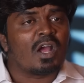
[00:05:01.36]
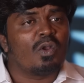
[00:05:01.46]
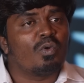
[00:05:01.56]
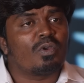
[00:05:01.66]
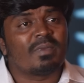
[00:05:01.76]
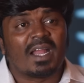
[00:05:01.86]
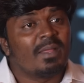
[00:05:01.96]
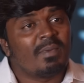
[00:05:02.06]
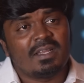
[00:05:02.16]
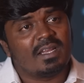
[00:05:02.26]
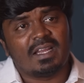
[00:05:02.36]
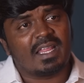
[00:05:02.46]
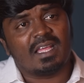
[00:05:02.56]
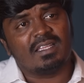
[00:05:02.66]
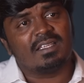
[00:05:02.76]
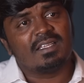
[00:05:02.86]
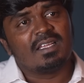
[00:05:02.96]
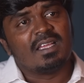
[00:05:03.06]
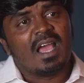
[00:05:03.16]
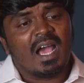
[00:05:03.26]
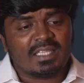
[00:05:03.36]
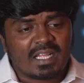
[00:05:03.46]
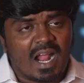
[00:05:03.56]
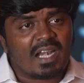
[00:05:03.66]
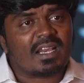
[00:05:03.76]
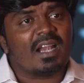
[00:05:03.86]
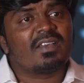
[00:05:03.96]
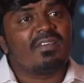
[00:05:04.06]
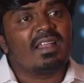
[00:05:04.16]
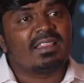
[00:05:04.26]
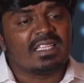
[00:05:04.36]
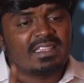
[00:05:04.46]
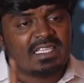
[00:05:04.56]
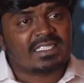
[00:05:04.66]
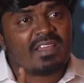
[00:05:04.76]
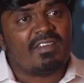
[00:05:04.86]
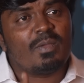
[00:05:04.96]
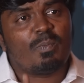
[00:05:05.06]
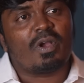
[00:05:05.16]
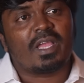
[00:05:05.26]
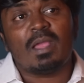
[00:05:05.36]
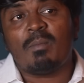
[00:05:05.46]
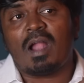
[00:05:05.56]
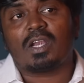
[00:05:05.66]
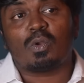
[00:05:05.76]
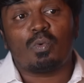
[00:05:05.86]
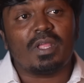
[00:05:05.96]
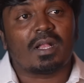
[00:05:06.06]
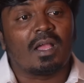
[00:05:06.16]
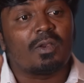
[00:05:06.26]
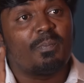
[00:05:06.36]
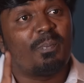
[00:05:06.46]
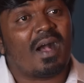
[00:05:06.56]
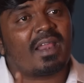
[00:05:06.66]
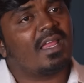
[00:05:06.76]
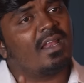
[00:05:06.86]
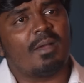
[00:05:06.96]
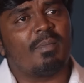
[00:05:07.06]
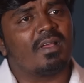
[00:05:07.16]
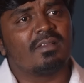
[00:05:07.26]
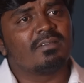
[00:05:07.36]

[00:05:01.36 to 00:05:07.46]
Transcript: நாங்கள் ஒன்றும் களிமண்கள் கிடையாது அந்த காற்றாற்று வெள்ளத்தின் திசைவழி போக்கையே மாற்றக்கூடிய கரும் பாறைகள் நாம